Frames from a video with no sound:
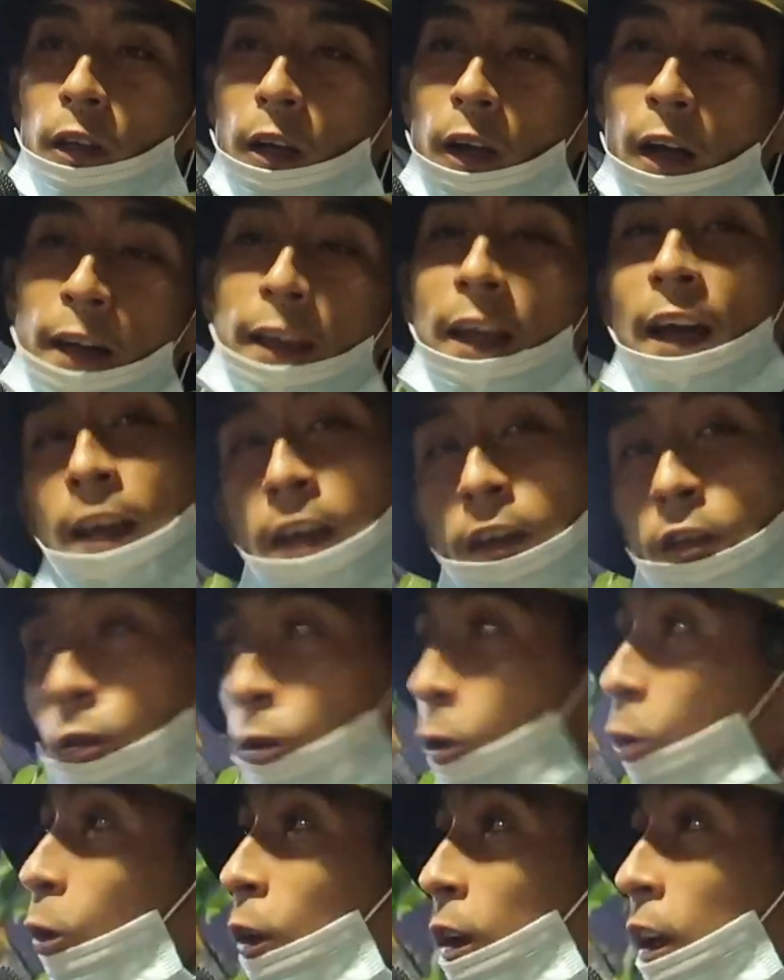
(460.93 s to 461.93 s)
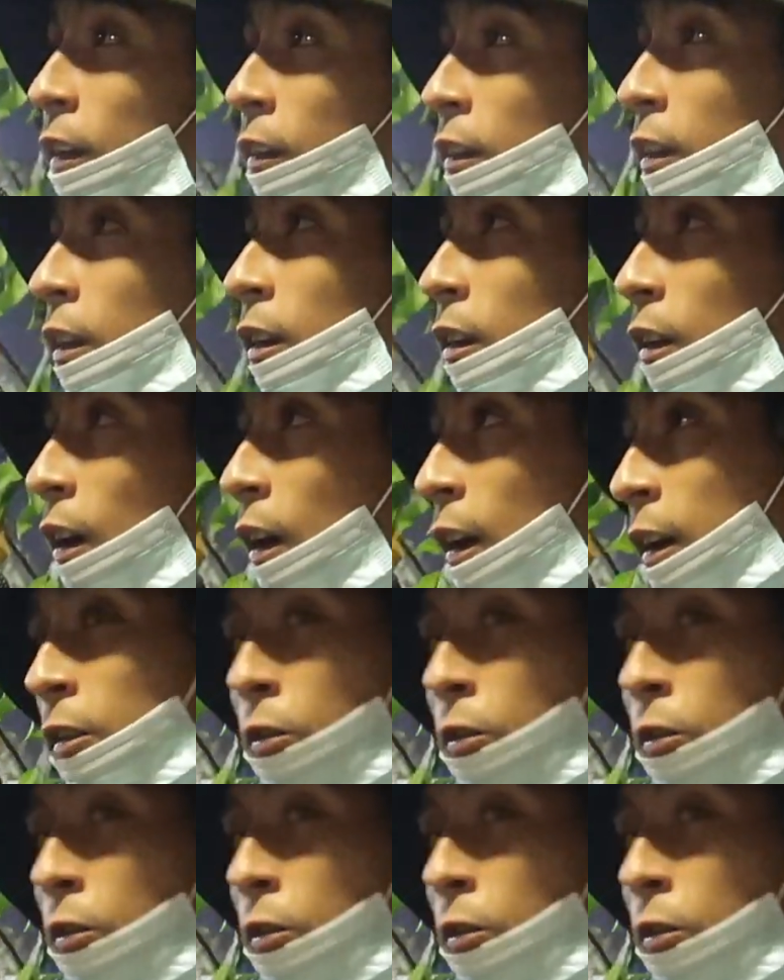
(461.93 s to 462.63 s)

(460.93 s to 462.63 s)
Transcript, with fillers: ahí hay historia, sí, hay